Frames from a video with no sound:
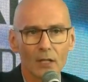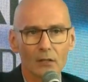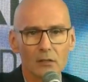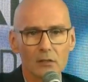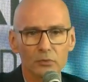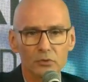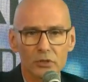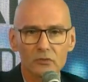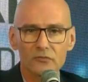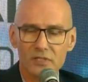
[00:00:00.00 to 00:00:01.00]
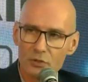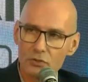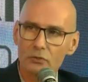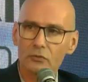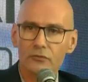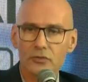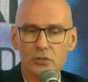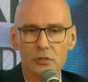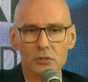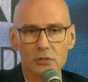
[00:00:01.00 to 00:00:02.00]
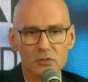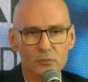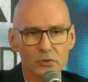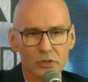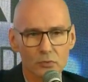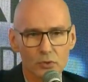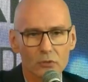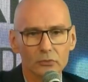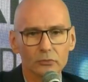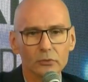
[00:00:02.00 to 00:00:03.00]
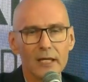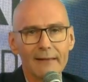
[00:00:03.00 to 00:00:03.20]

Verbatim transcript: E, budżetów samorządów czy z budżetu rządu.